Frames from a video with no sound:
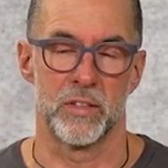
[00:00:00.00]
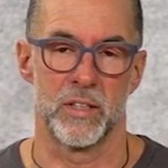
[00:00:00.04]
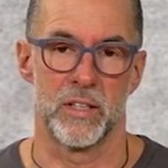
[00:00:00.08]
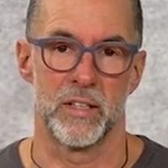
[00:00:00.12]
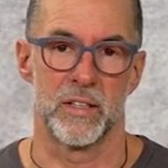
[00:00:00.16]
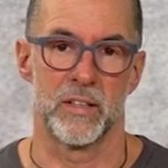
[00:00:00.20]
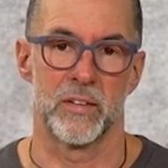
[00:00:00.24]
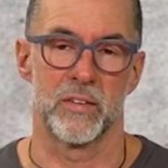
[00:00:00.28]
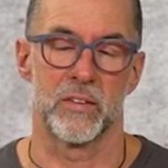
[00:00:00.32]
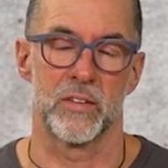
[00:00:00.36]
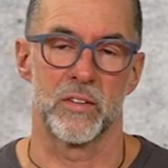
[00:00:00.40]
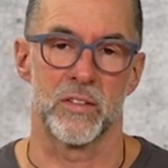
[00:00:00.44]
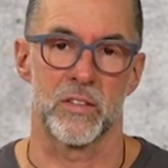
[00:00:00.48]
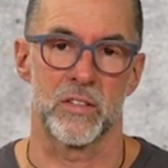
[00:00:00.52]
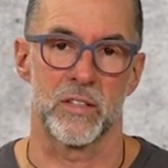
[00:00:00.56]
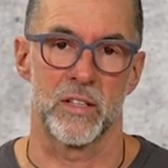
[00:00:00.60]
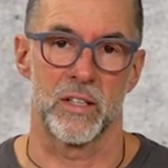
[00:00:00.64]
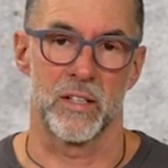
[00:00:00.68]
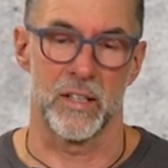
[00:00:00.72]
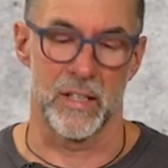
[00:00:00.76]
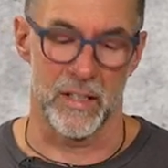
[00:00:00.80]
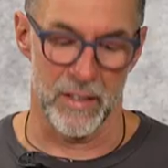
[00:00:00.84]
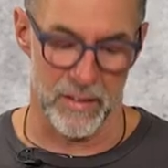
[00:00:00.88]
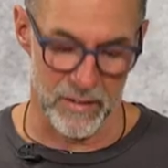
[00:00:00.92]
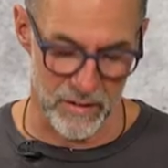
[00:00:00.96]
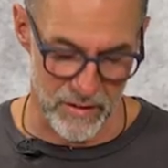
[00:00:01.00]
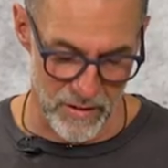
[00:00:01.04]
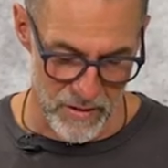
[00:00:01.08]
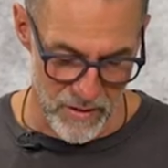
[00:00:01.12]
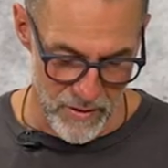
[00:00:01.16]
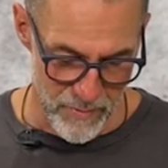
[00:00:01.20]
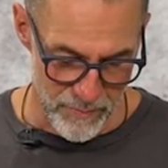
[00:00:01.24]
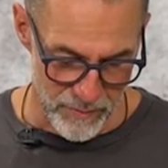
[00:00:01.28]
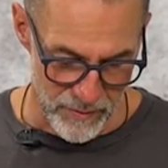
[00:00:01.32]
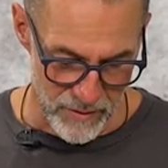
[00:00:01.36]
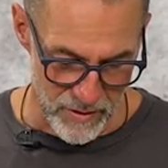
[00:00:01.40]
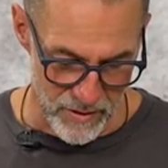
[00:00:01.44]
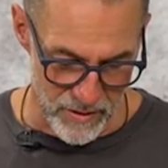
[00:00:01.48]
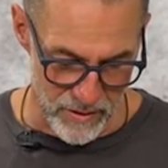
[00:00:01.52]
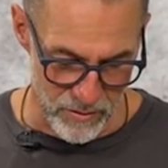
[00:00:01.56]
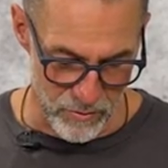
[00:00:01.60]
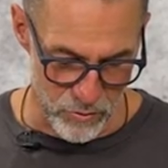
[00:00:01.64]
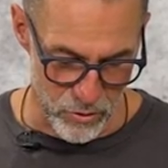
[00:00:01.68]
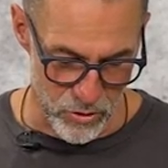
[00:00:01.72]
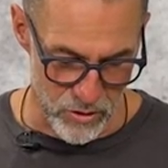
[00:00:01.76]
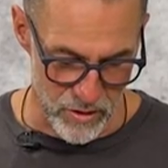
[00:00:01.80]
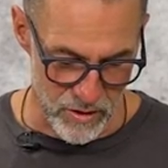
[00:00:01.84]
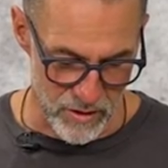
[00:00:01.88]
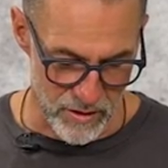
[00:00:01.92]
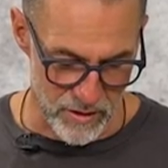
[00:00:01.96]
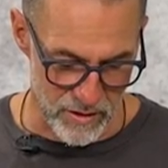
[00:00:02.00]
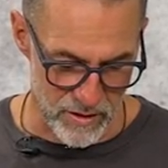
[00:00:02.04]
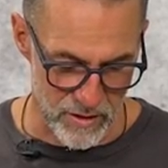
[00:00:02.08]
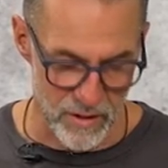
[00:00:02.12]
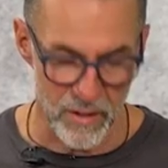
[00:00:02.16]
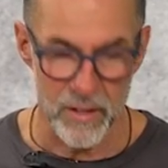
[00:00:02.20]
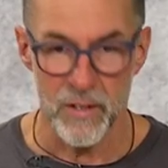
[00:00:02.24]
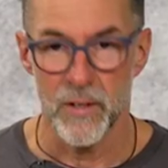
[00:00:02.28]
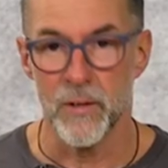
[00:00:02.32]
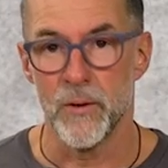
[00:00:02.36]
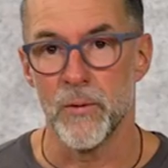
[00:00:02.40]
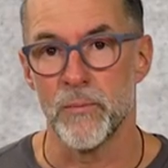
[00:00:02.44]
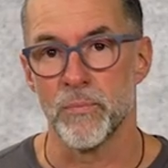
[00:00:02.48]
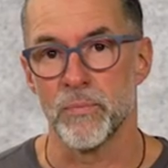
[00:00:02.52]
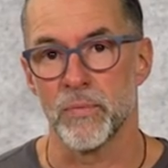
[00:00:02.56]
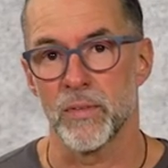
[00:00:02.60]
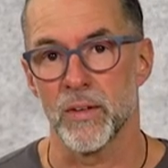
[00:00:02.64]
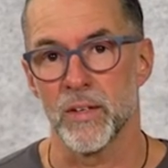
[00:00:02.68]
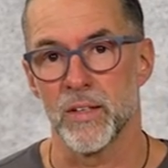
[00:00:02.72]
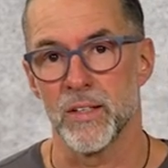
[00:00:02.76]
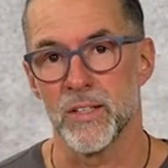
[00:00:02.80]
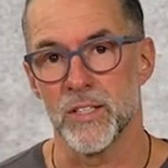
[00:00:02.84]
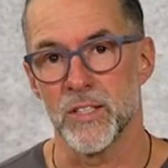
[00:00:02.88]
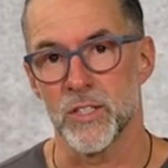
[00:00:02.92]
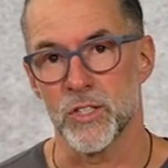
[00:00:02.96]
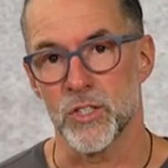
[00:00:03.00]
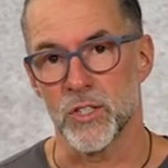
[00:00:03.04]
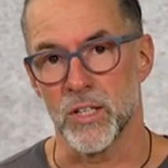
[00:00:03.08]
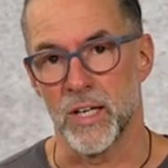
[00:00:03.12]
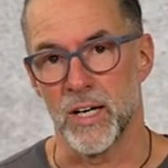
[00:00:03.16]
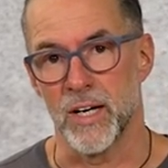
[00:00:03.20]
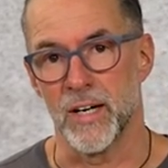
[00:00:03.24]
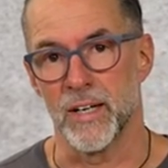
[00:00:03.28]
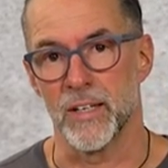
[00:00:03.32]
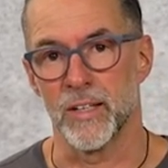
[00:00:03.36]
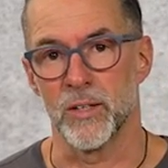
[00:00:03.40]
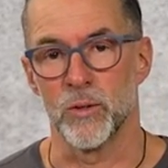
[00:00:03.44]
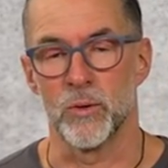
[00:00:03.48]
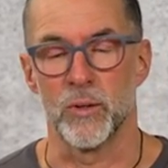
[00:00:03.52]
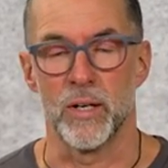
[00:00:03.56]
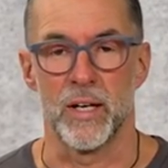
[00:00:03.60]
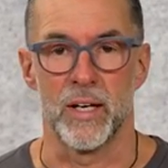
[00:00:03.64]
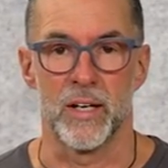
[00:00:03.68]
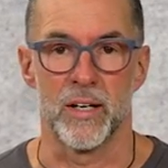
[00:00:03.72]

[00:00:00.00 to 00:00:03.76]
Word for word: Ne? Das ist dann echt wirklich schade und